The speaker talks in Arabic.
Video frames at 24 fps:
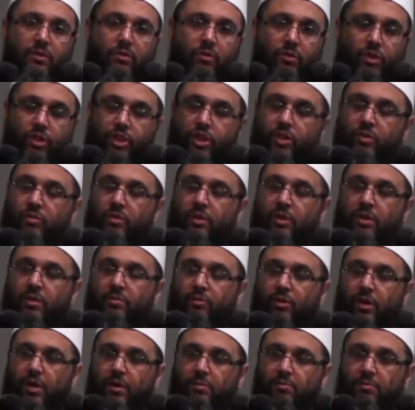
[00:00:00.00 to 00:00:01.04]
واشهد ان
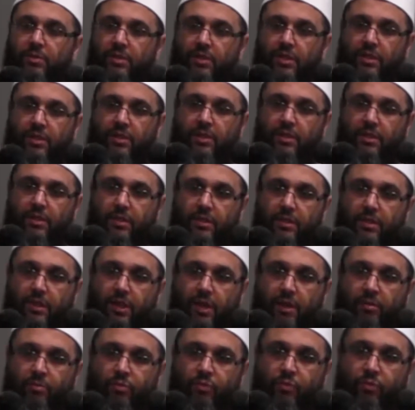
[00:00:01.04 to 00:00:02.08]
محمدا
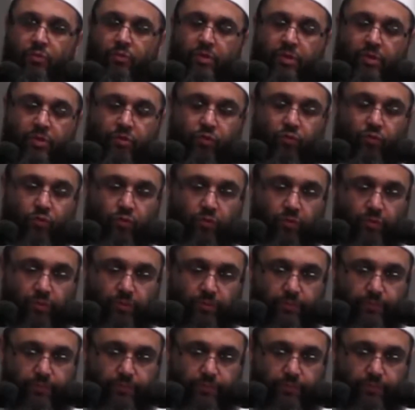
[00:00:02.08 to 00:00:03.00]
عبده ورسوله